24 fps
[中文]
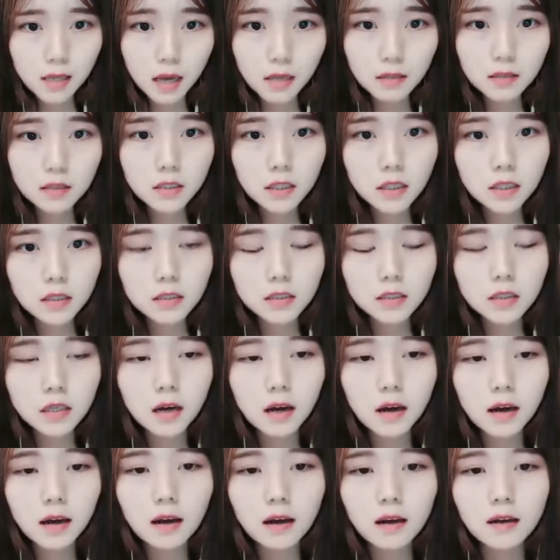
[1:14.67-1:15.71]
想欣
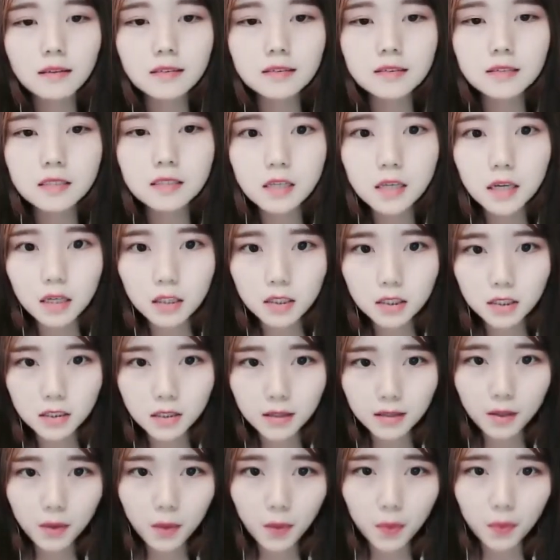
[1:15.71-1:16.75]
赏妾
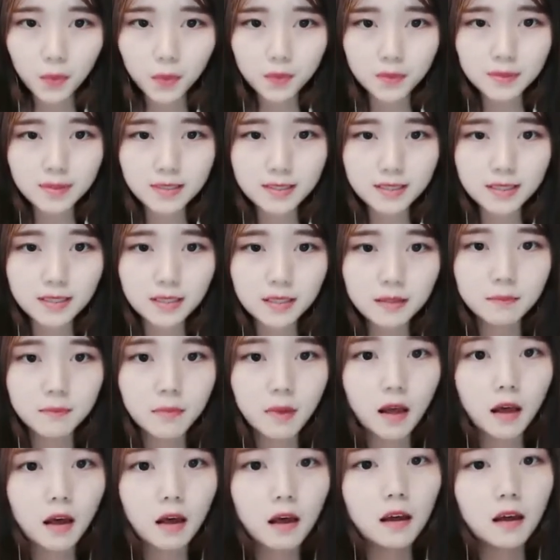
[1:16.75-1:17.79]
身的舞姿
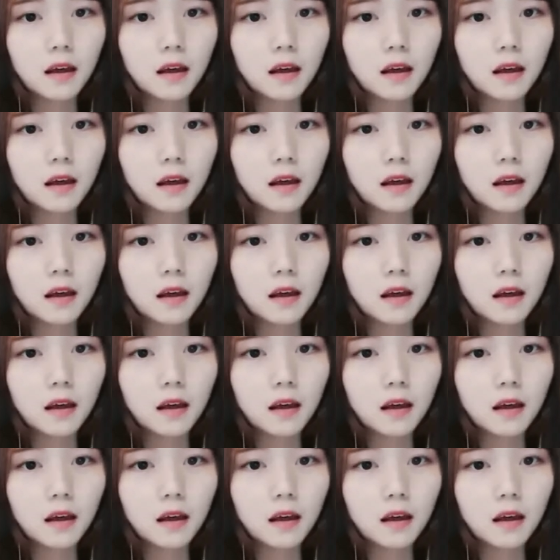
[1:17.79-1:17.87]
吗？